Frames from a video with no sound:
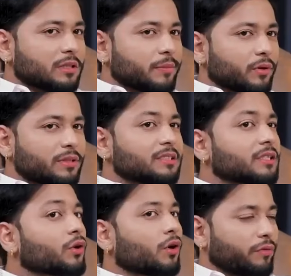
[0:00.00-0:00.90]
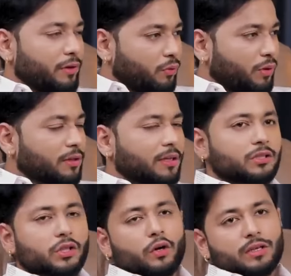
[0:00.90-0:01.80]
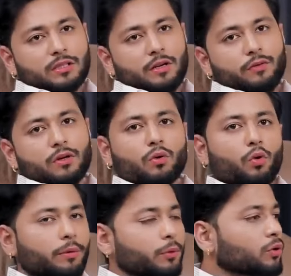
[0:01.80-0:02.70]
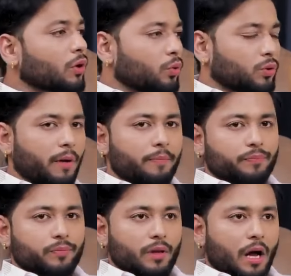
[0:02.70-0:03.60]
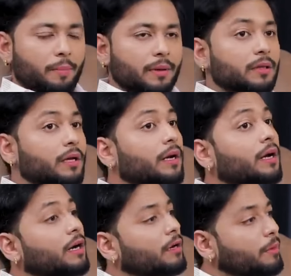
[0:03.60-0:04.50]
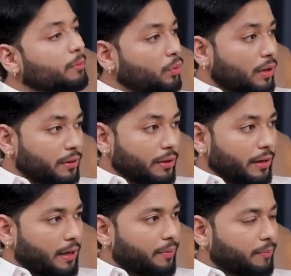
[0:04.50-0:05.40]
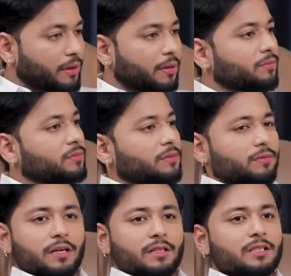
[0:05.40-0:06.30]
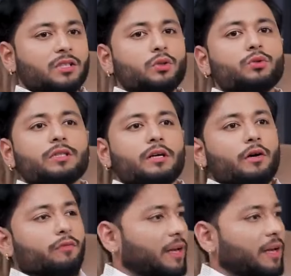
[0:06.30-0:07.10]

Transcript: सा मेरे को इनसिक्योर फील हुआ था इनसिक्योर इसलिए फिर कोई भी होता होता आप अंदर गए घर भी पूरा अंधेरा है मतलब वी आर जस्ट यूजिंग आवर